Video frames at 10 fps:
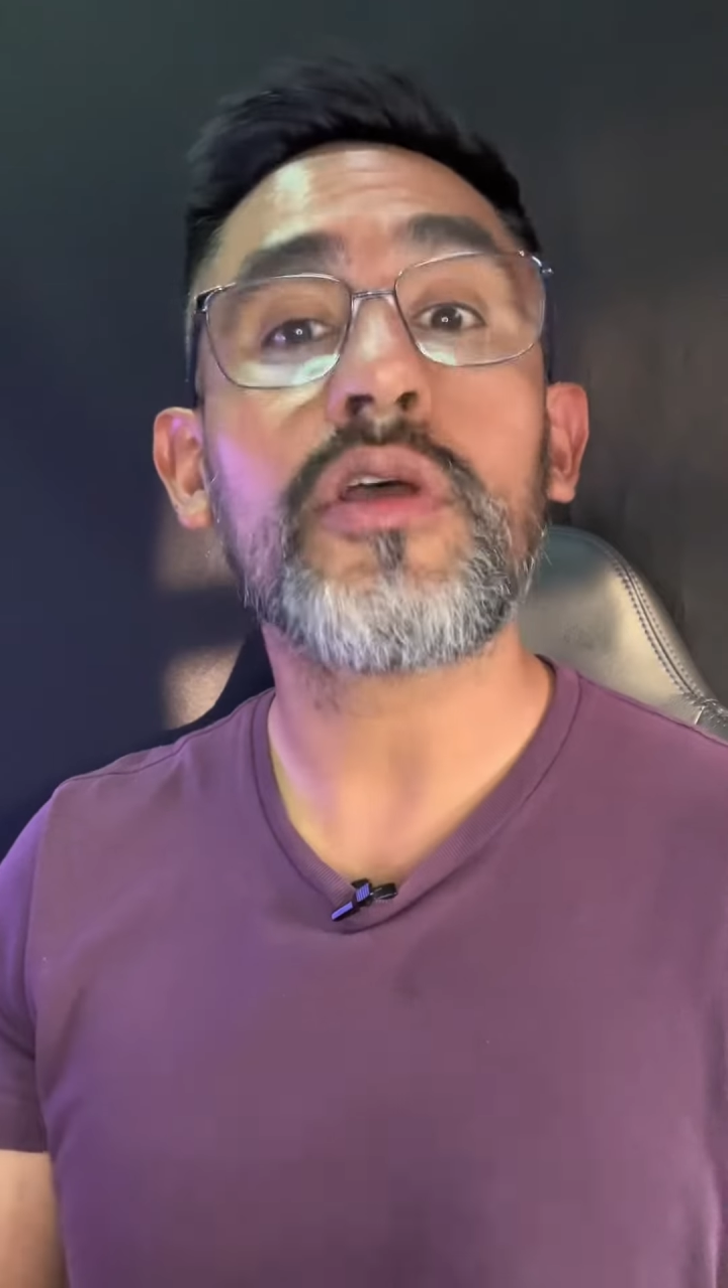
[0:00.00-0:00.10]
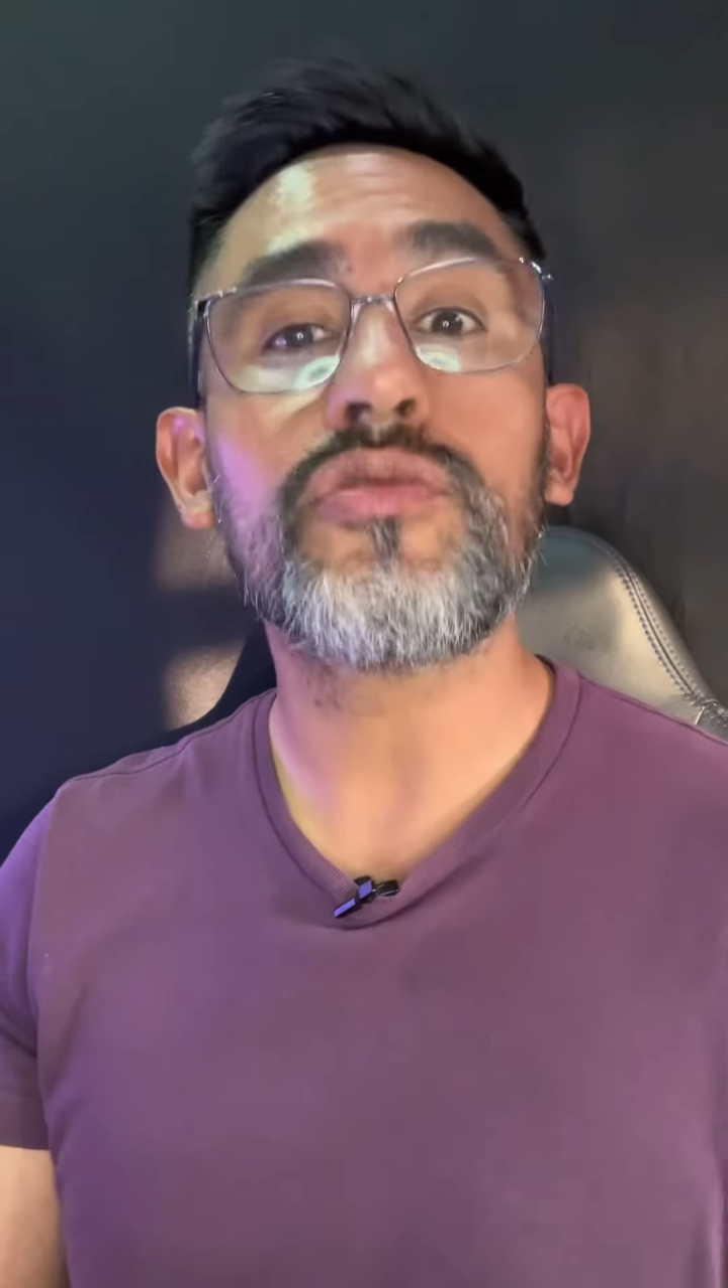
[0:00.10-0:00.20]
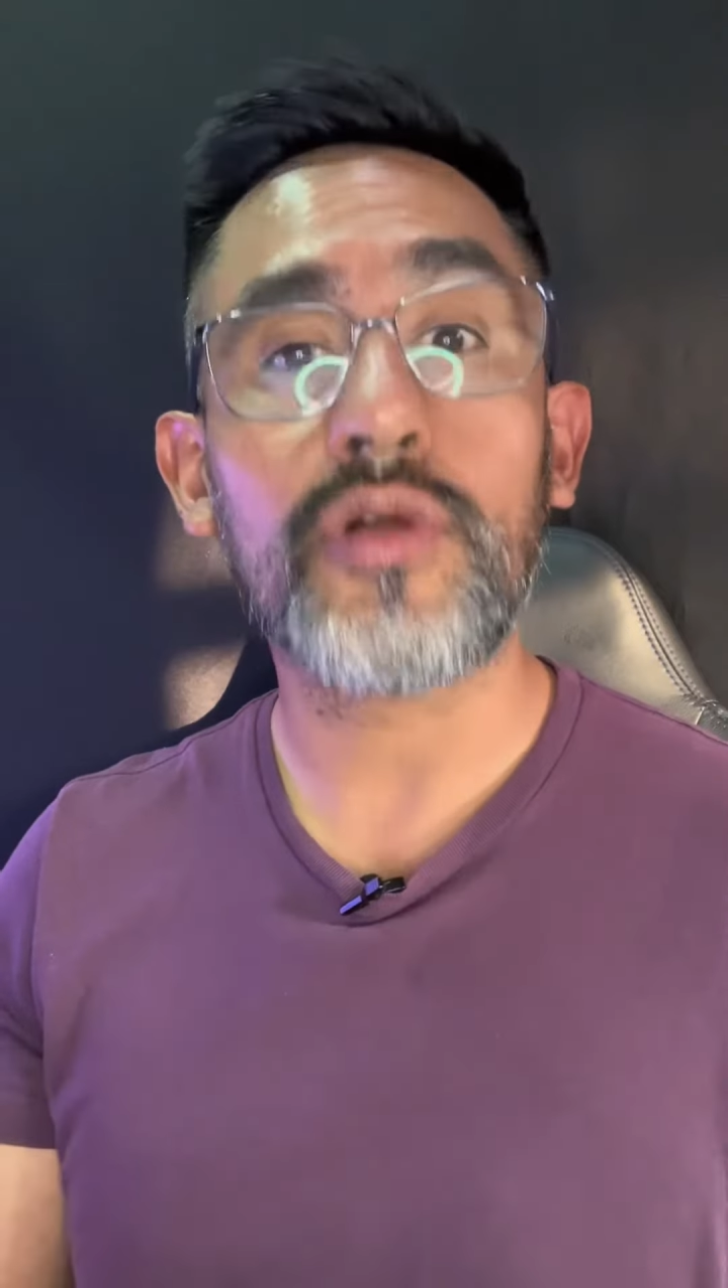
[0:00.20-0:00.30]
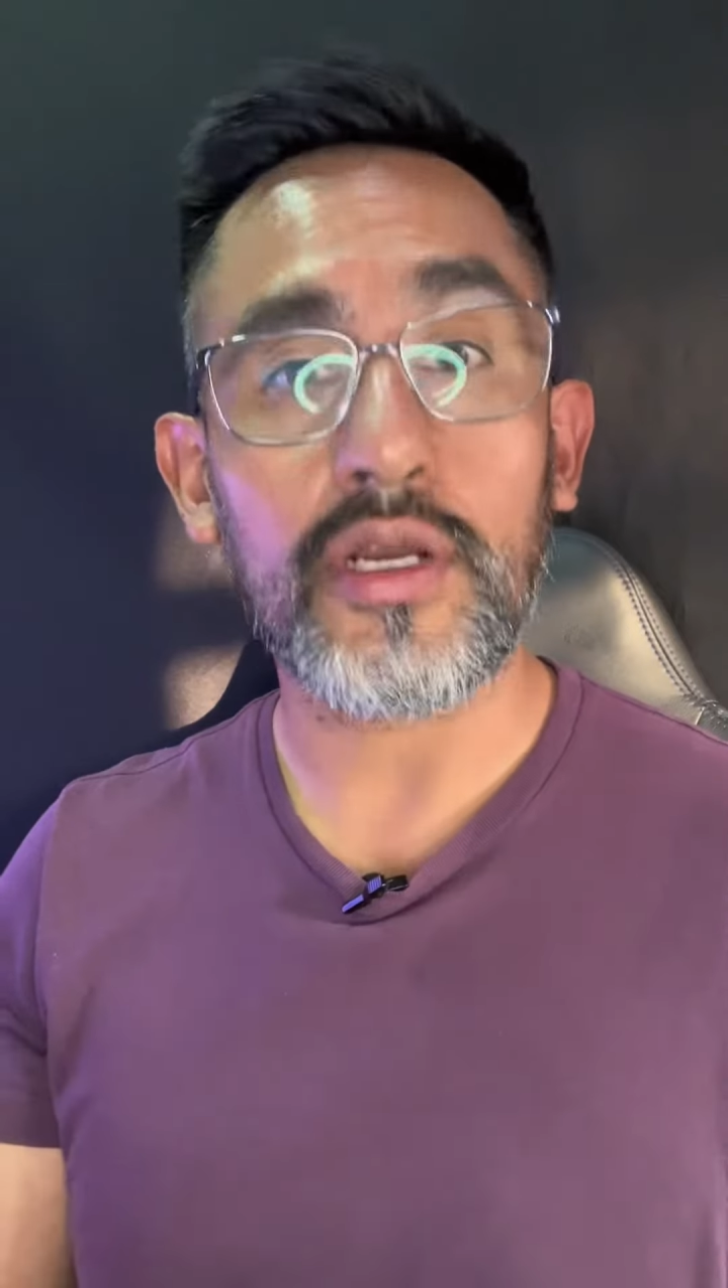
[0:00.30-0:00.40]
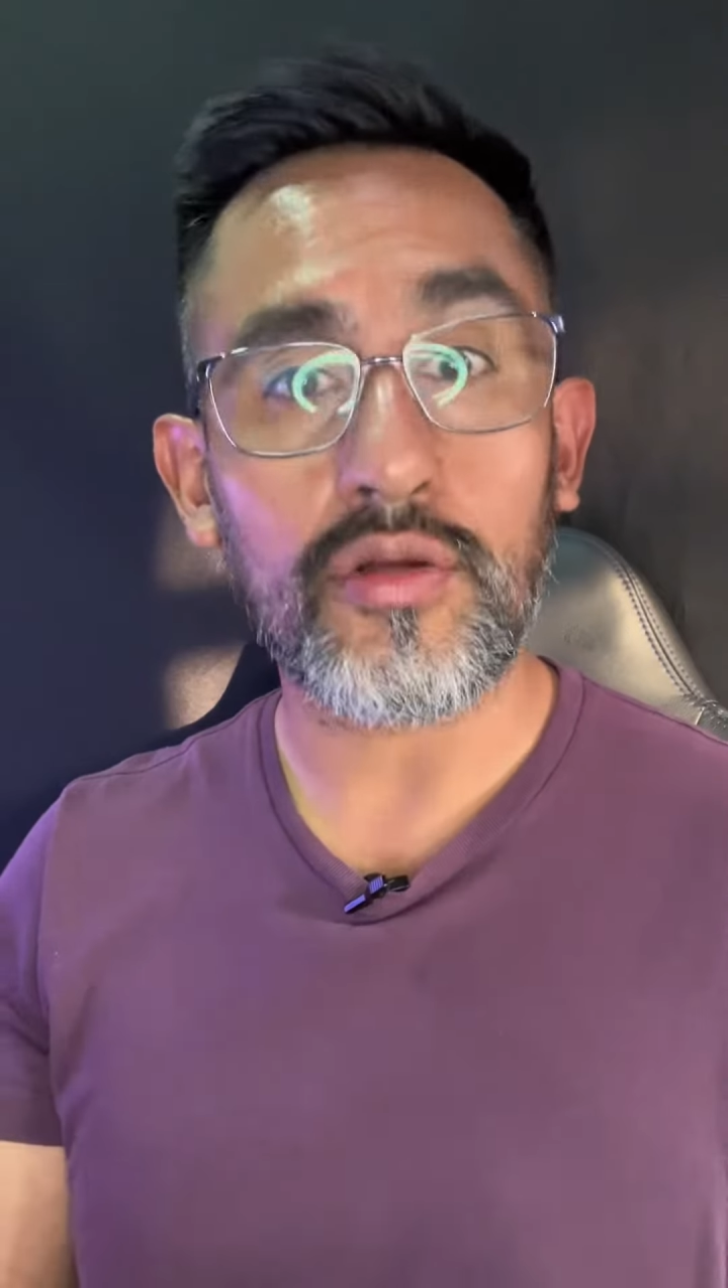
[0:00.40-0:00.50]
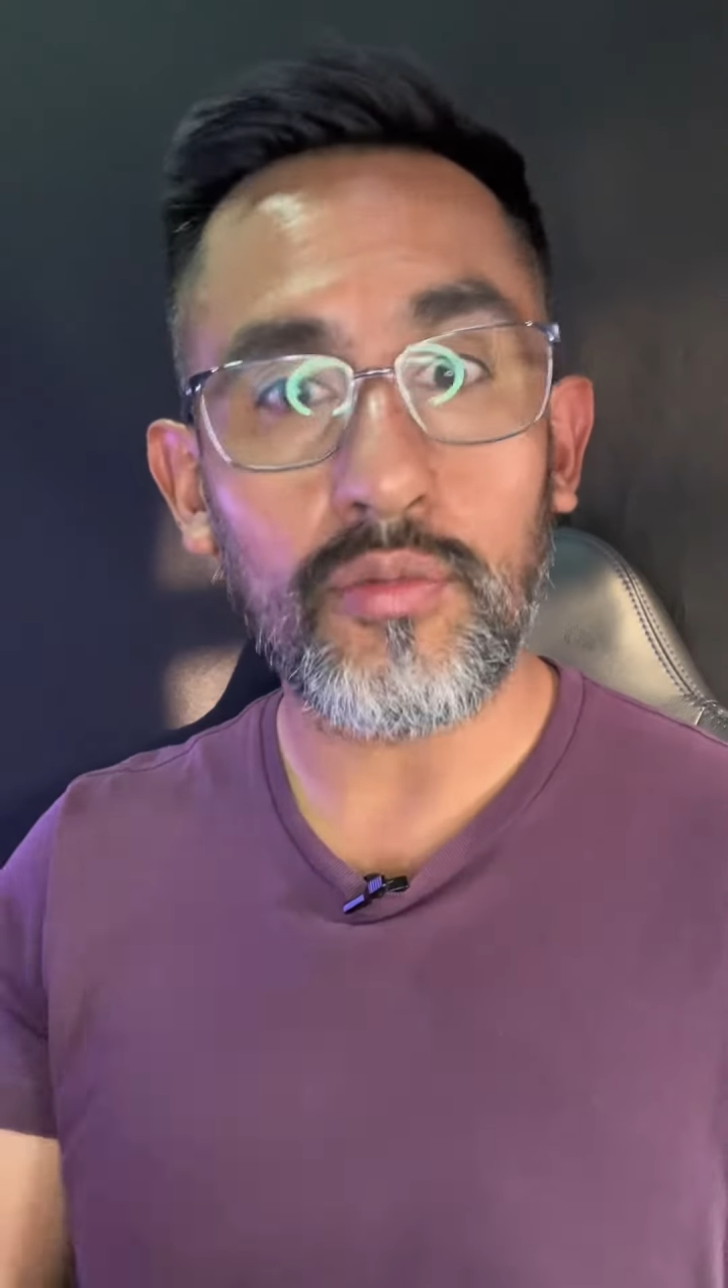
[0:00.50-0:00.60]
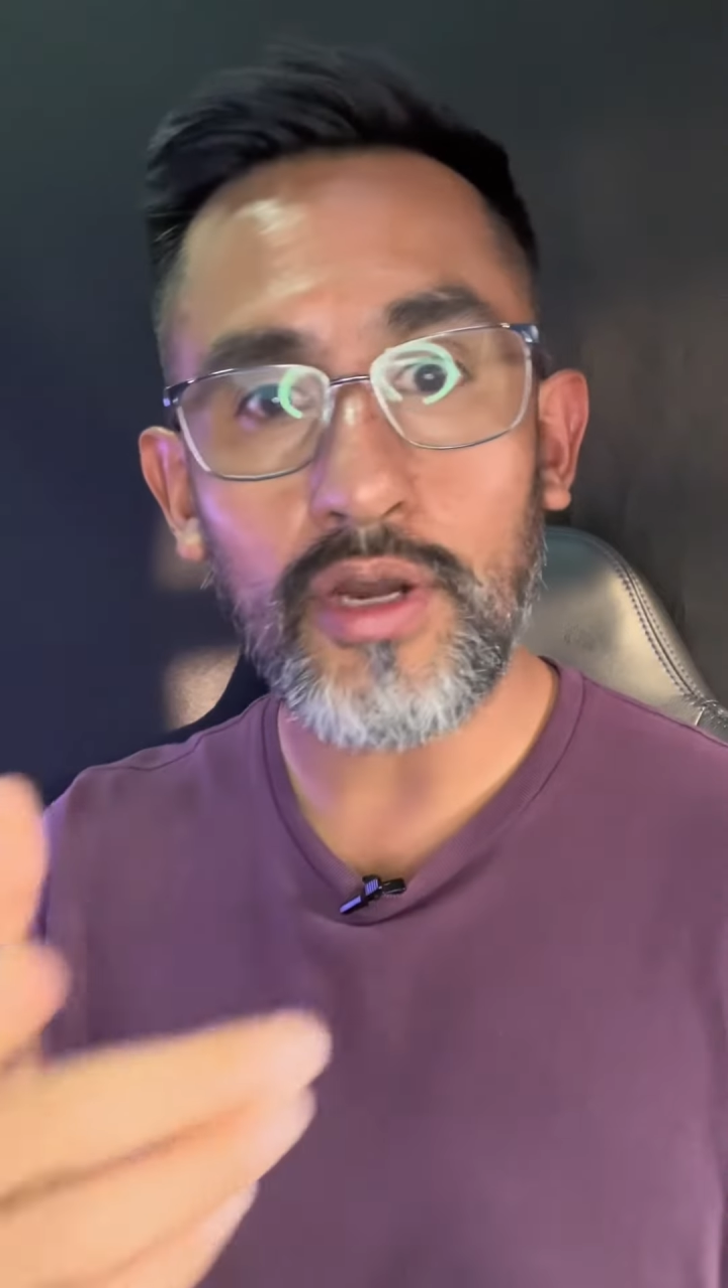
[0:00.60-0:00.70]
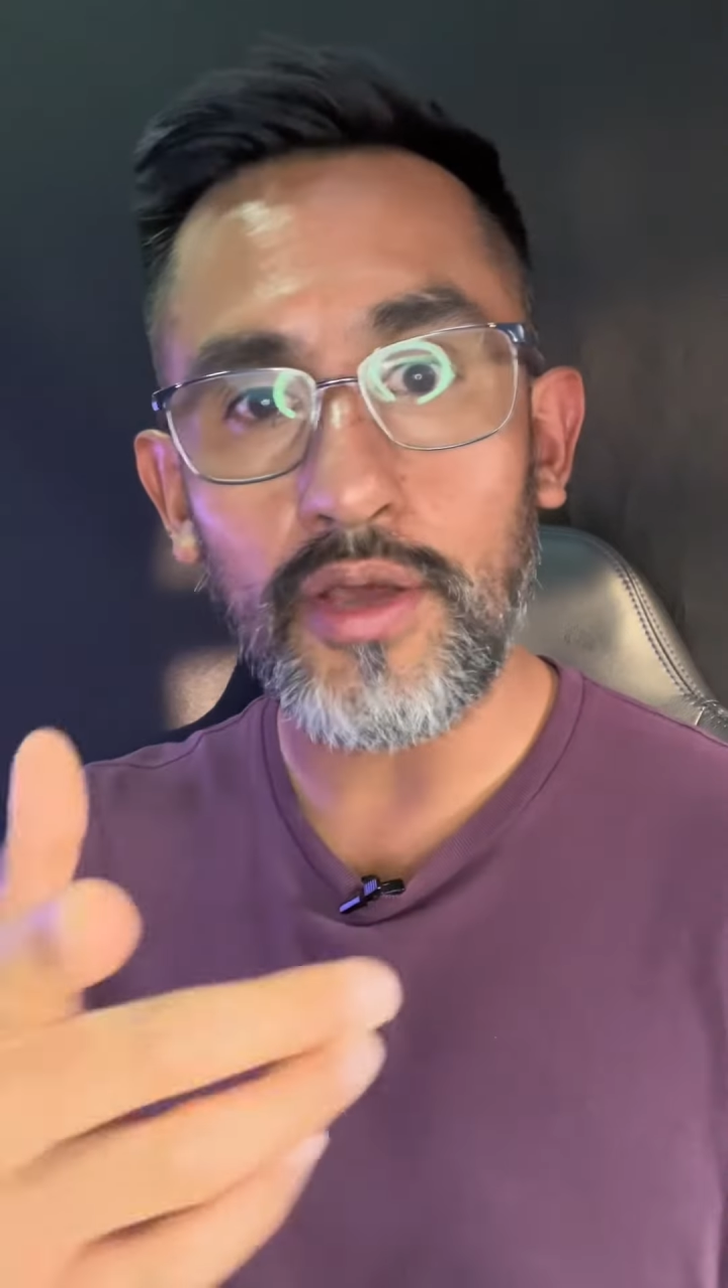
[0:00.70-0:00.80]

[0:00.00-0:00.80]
azúcar. ¿Cómo la